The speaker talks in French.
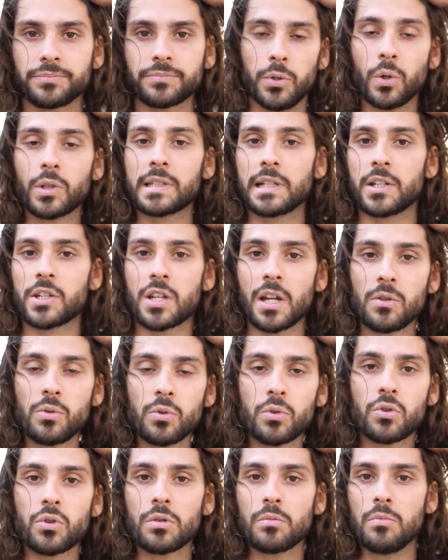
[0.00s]
Donc cette chaîne
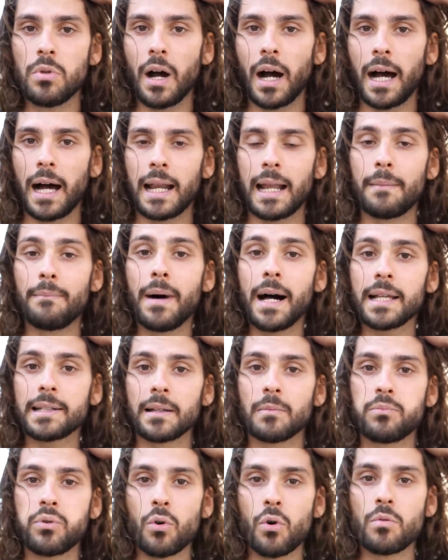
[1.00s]
YouTube à la base
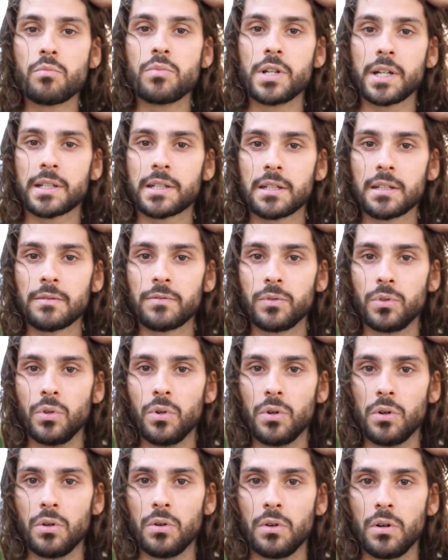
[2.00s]
a pour objectif
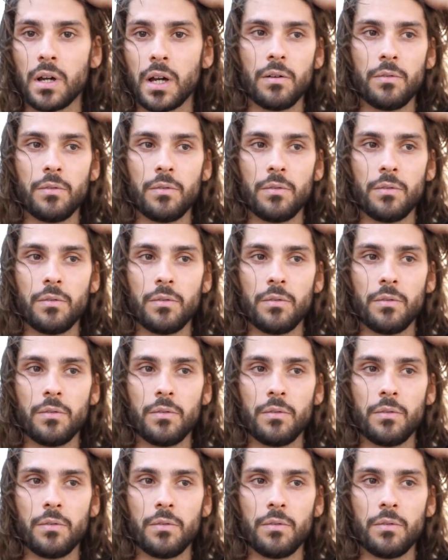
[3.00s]
de